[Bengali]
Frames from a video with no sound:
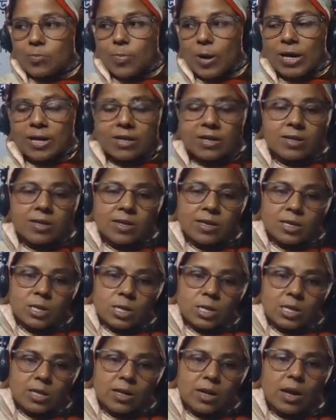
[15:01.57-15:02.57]
বাড়িয়ে
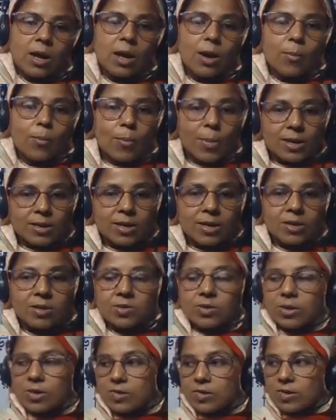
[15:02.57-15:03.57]
দিয়েছেন মাদার
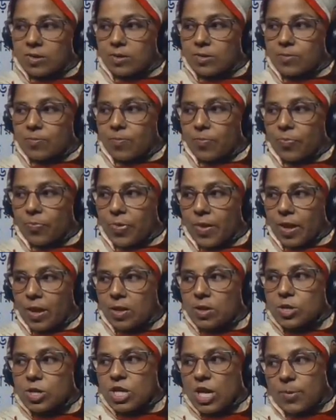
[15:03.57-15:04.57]
তেরেসা
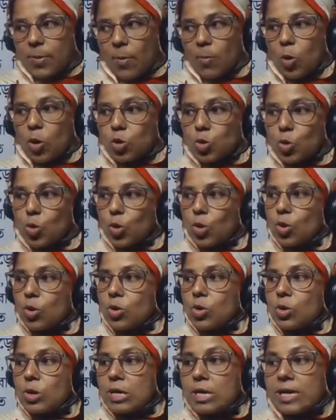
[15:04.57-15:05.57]
সেবাব্রত
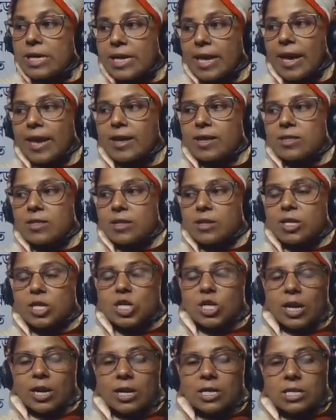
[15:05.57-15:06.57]
নিয়েই তিনি
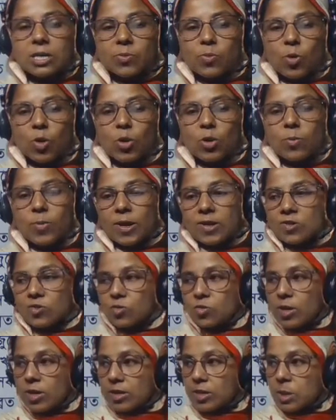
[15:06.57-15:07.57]
সারা জীবন ব্যস্ত
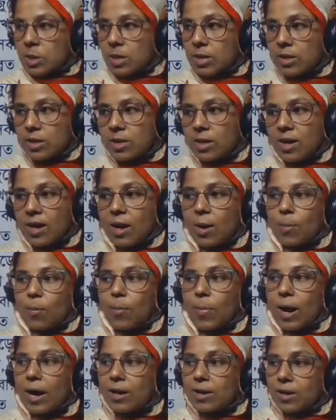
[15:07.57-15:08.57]
থেকেছেন
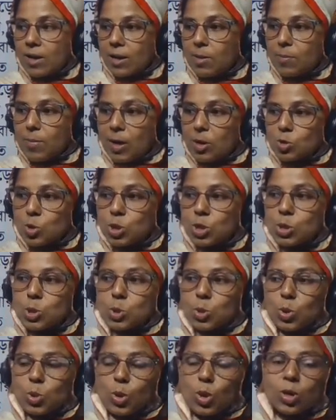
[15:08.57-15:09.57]
বাংলার মানুষের
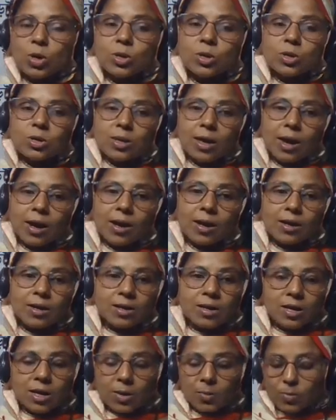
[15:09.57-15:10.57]
জন্য তার
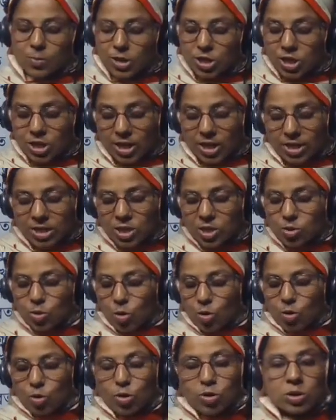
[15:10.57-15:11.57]
বিশেষ
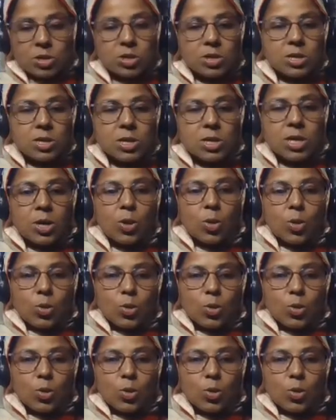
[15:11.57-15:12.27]
দরদ ছিল